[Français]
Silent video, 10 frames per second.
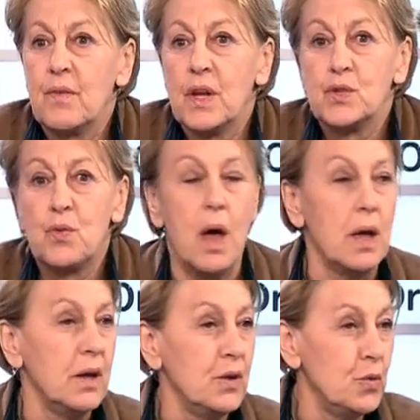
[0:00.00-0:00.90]
que ça va de
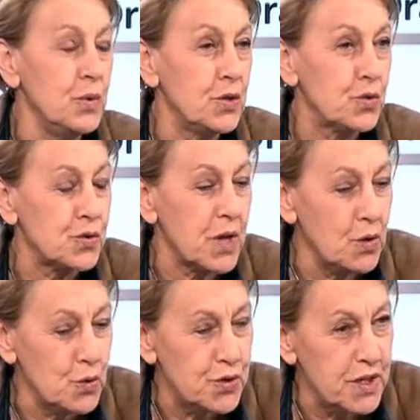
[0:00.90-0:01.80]
soi et Dominique
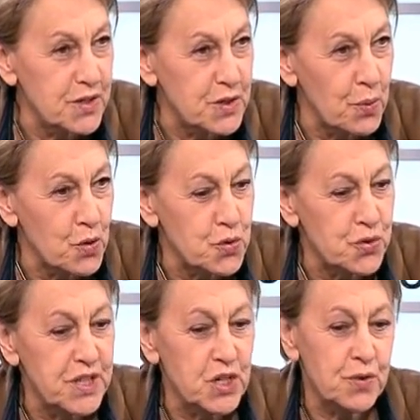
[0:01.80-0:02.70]
Strauss-Kahn le sait et ses proches
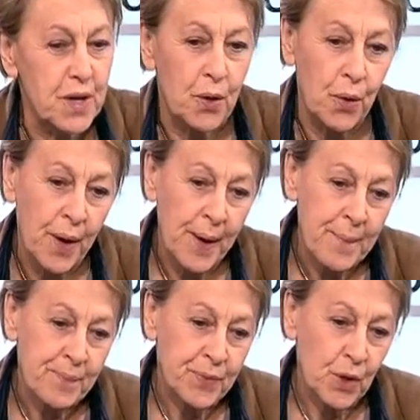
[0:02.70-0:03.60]
aussi. Je veux dire que
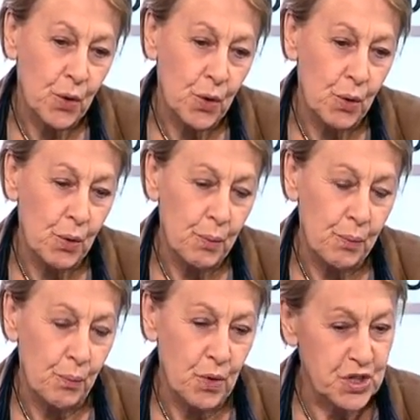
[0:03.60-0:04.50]
euh,
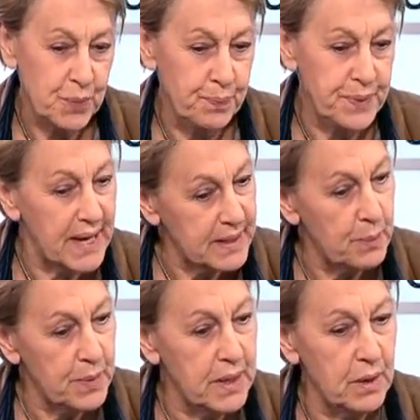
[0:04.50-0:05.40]
moi, j'ai bien
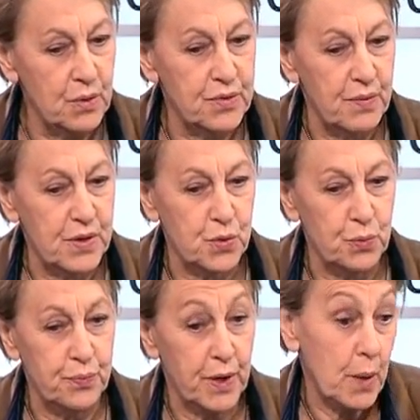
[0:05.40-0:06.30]
aimé euh, sa façon
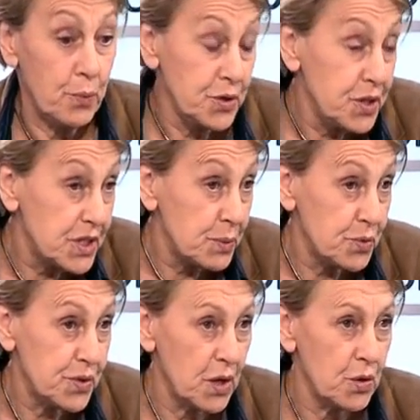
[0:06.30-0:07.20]
de faire de la politique. C'est
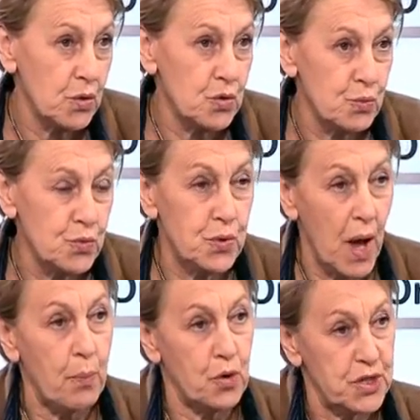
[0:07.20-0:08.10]
pour ça que je me suis
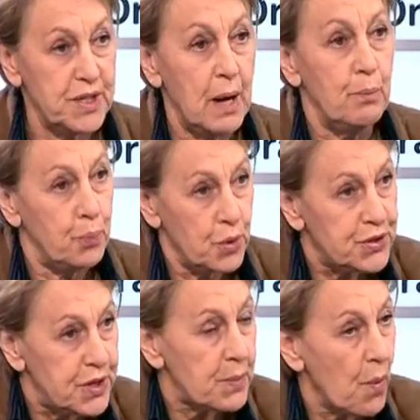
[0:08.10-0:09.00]
rapproché d'elle
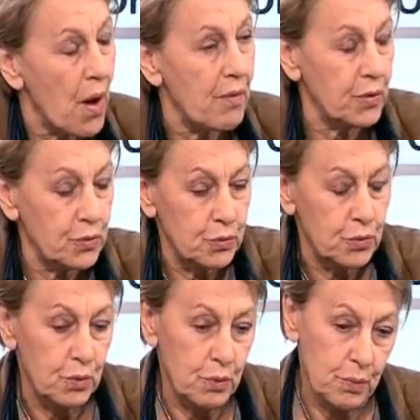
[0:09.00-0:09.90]
politiquement avant de,
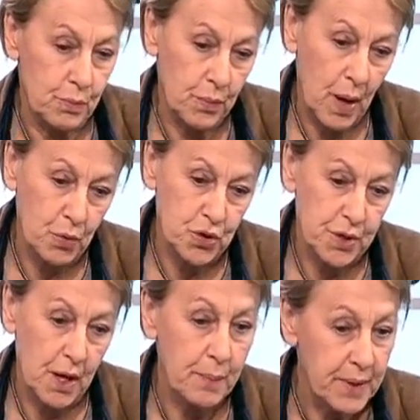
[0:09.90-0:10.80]
de, me rapprocher
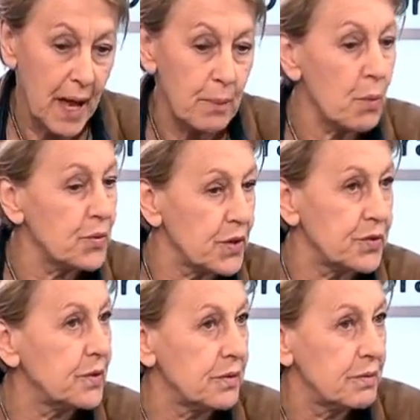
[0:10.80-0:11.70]
d'elle amicalement. Mais ça,
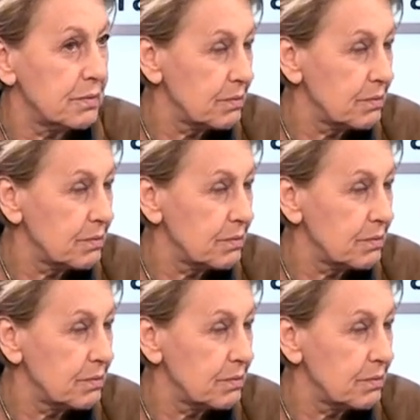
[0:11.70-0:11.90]
c'est